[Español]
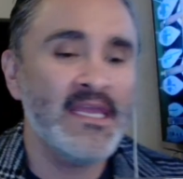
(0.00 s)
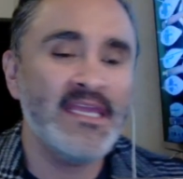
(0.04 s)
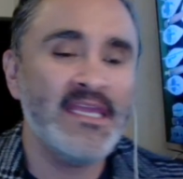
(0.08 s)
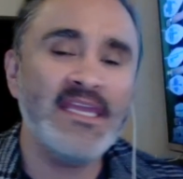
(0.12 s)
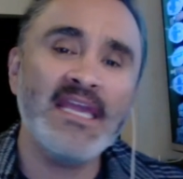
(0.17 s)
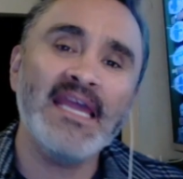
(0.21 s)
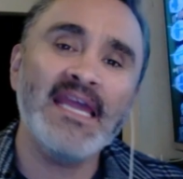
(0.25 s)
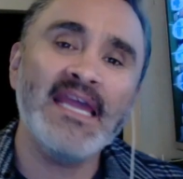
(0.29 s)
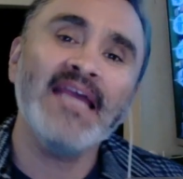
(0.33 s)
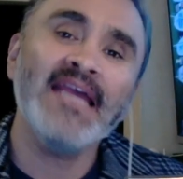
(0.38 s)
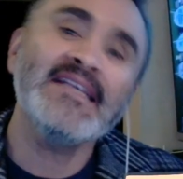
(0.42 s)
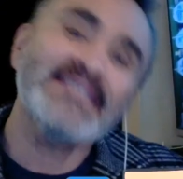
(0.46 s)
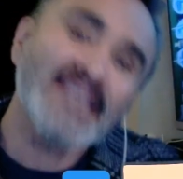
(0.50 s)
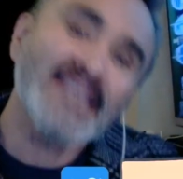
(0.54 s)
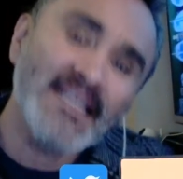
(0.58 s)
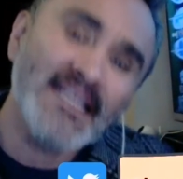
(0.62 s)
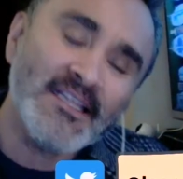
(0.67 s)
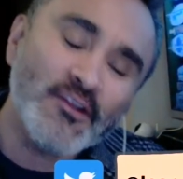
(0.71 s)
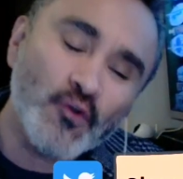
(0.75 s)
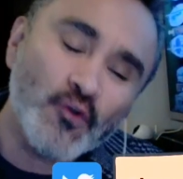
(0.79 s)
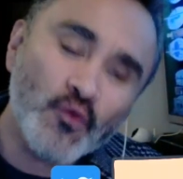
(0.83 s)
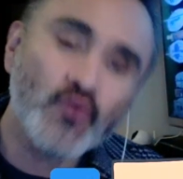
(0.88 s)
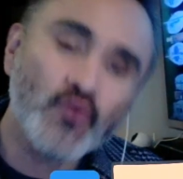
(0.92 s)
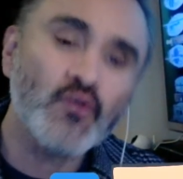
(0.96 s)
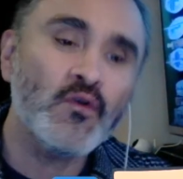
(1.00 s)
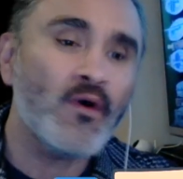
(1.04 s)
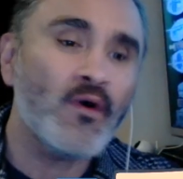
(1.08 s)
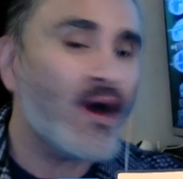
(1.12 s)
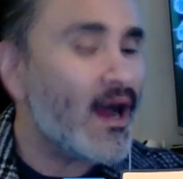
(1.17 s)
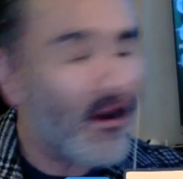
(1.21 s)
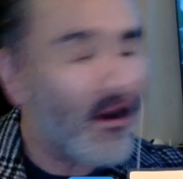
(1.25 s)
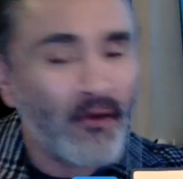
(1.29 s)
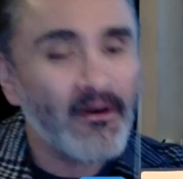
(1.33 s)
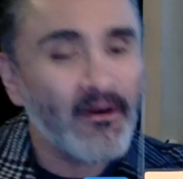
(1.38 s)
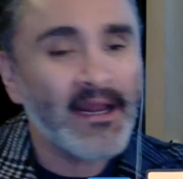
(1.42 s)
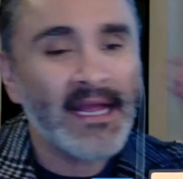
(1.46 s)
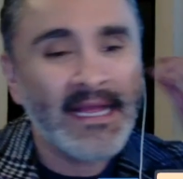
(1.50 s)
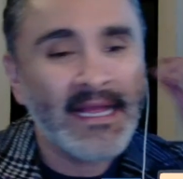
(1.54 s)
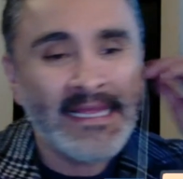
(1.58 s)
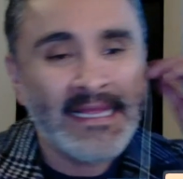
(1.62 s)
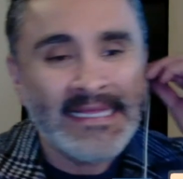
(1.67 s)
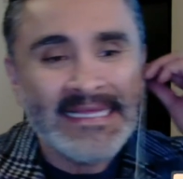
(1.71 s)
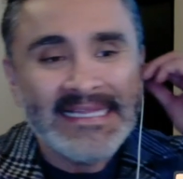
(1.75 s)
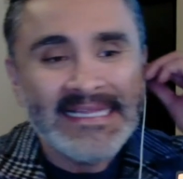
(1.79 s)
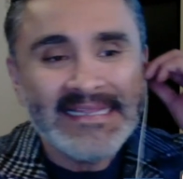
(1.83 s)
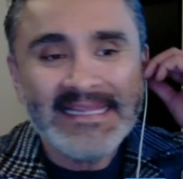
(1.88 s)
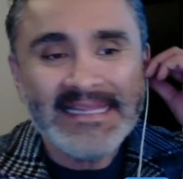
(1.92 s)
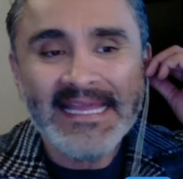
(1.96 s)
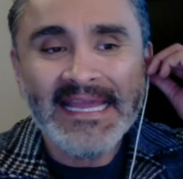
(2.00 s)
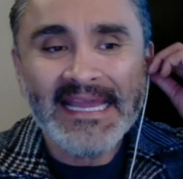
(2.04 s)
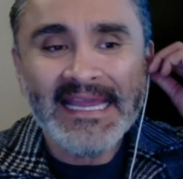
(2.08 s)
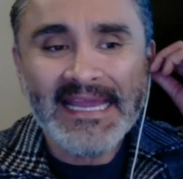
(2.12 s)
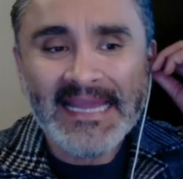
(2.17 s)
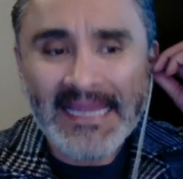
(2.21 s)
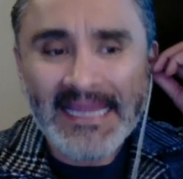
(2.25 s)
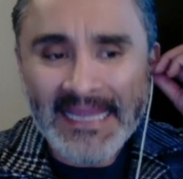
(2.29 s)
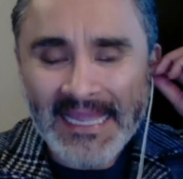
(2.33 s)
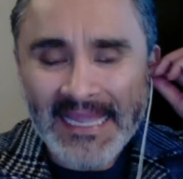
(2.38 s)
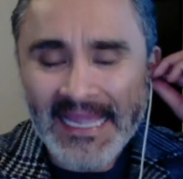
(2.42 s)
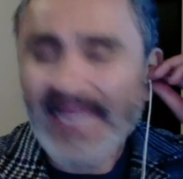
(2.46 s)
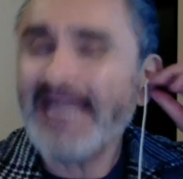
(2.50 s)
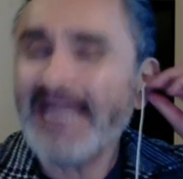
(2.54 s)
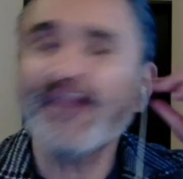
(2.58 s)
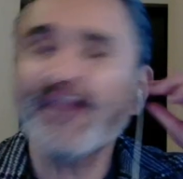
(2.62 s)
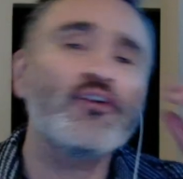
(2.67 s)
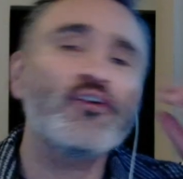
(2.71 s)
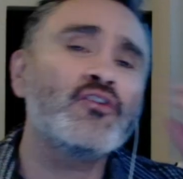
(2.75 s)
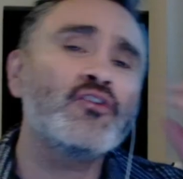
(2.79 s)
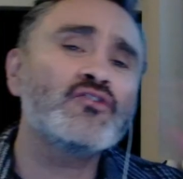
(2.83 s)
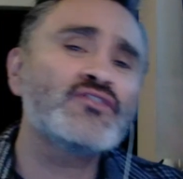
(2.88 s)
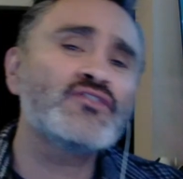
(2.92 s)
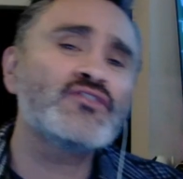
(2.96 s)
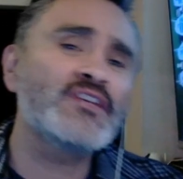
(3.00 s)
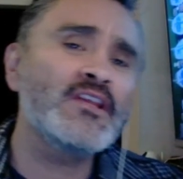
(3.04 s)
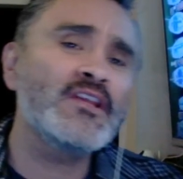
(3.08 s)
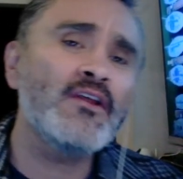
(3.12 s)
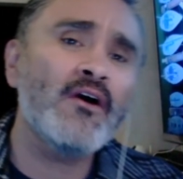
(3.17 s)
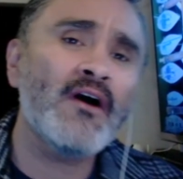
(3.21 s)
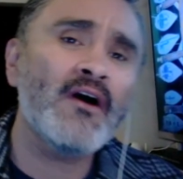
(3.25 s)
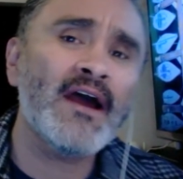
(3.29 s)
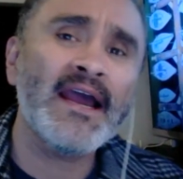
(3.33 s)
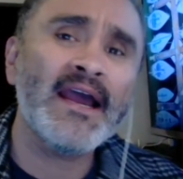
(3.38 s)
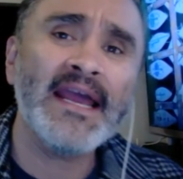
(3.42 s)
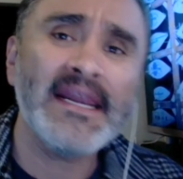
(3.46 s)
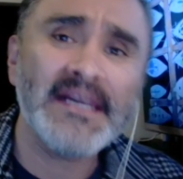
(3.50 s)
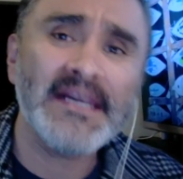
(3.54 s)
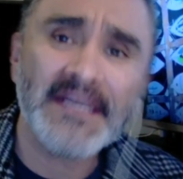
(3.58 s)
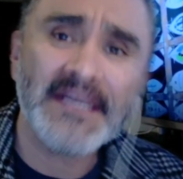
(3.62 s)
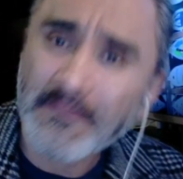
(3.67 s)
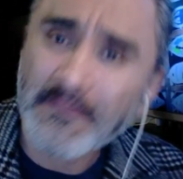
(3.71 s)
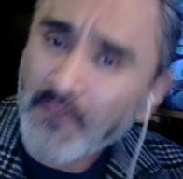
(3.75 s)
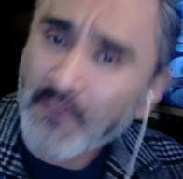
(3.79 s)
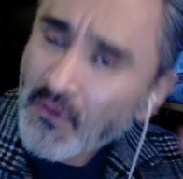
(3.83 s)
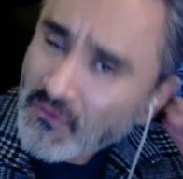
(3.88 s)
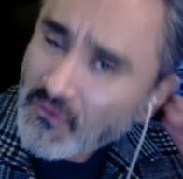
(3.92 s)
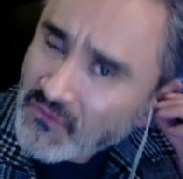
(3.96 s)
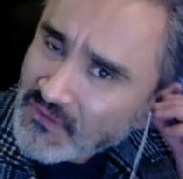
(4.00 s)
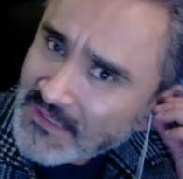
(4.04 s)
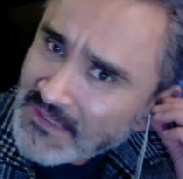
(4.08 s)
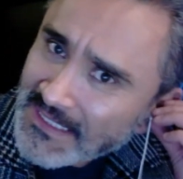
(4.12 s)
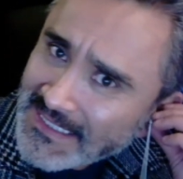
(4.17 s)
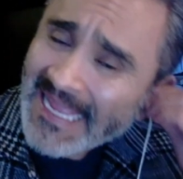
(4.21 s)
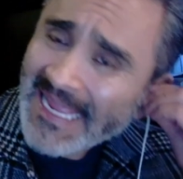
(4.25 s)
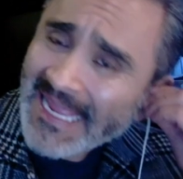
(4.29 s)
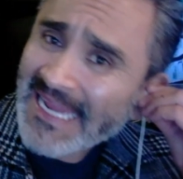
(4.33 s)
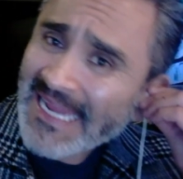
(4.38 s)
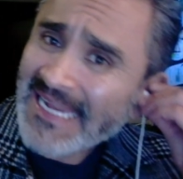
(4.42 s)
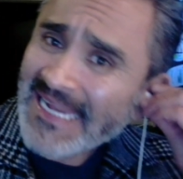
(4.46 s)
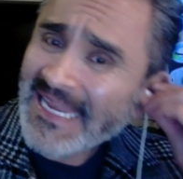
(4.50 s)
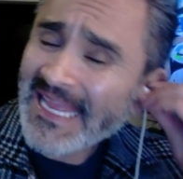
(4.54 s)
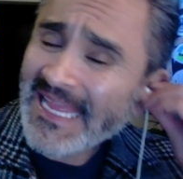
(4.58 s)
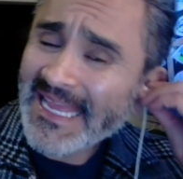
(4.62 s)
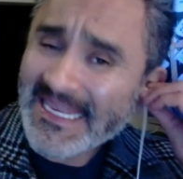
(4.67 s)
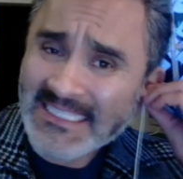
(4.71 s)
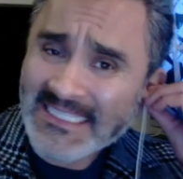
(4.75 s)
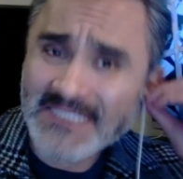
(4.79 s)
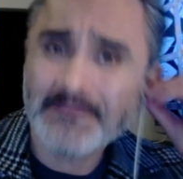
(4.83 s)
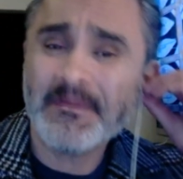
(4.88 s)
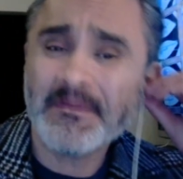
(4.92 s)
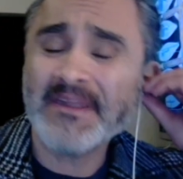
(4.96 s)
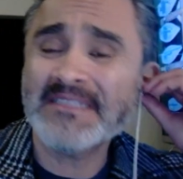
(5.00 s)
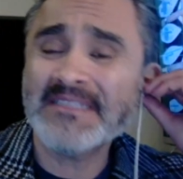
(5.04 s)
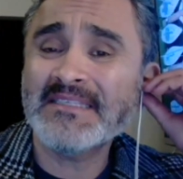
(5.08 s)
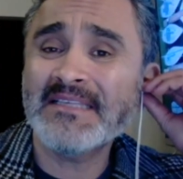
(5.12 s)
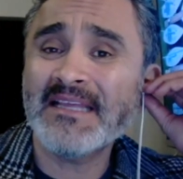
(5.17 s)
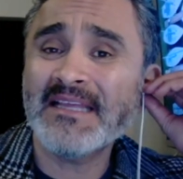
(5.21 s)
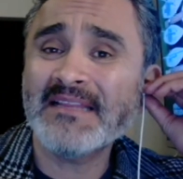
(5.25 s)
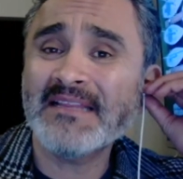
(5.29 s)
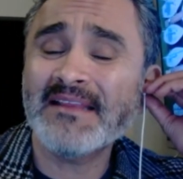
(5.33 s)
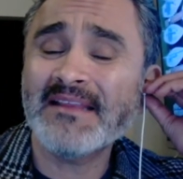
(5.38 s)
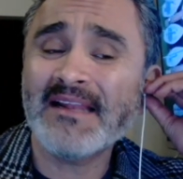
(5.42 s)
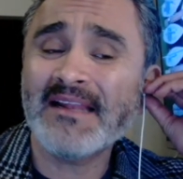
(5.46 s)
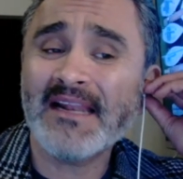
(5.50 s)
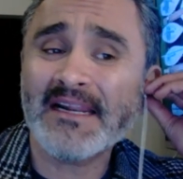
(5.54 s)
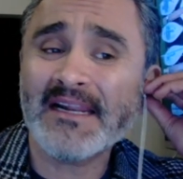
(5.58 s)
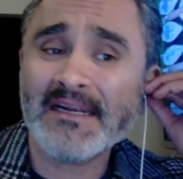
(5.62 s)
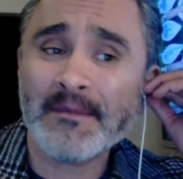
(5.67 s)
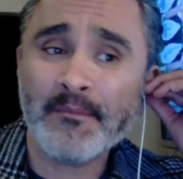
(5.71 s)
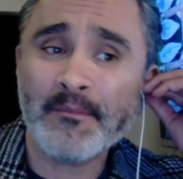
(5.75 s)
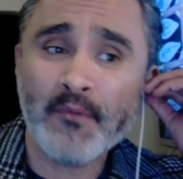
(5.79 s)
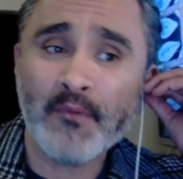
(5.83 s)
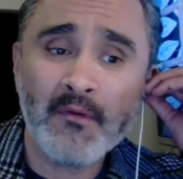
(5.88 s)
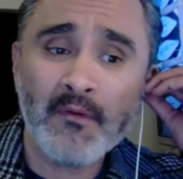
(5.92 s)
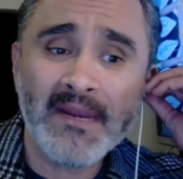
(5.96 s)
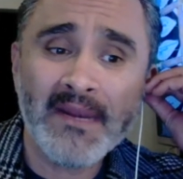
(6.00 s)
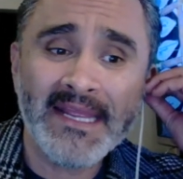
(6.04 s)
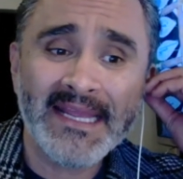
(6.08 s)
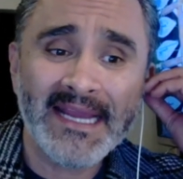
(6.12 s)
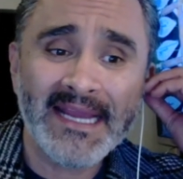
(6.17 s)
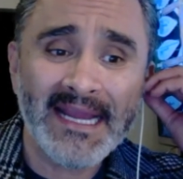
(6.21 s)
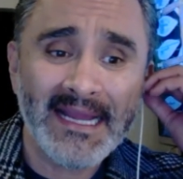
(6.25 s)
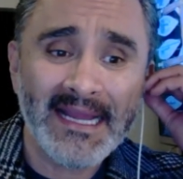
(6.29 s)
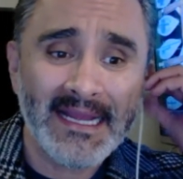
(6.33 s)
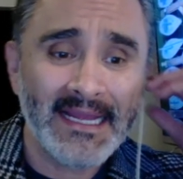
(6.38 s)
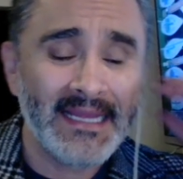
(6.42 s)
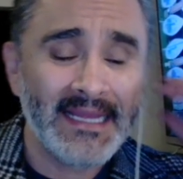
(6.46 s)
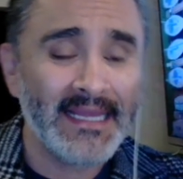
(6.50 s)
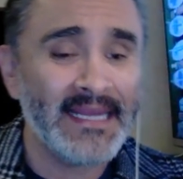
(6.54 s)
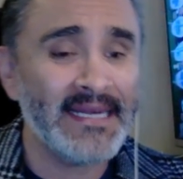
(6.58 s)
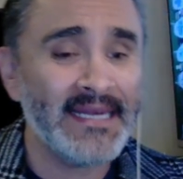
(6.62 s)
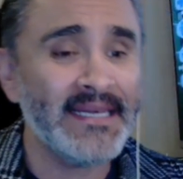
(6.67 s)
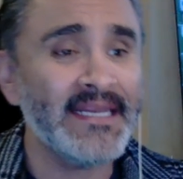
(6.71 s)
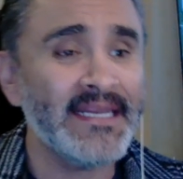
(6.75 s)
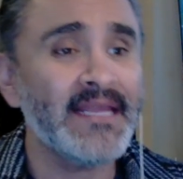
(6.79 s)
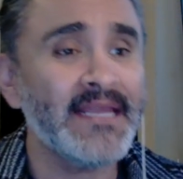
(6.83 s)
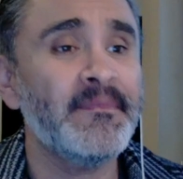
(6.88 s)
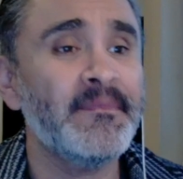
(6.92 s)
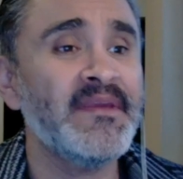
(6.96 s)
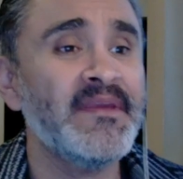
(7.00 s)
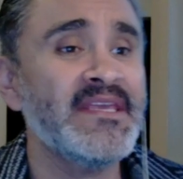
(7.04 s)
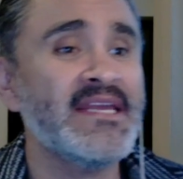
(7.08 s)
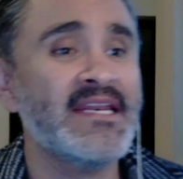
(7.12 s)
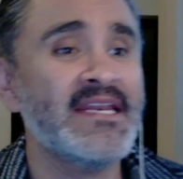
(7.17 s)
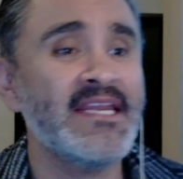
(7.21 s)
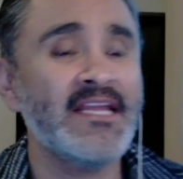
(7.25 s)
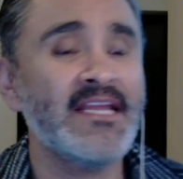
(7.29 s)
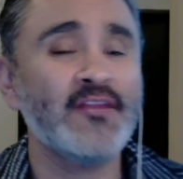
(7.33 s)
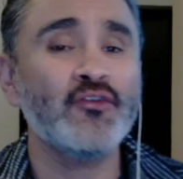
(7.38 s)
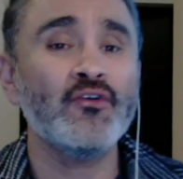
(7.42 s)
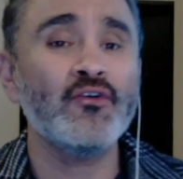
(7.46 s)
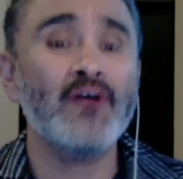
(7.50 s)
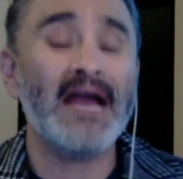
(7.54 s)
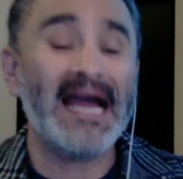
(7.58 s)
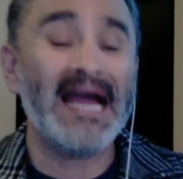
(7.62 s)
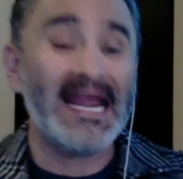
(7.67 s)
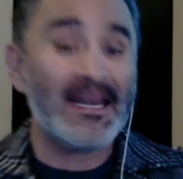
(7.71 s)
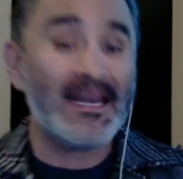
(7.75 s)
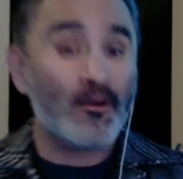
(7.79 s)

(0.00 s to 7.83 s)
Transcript: Y es el turno ahora de el conocido Henry Monster, el expresidente de la República, Enrique Peña Nieto, al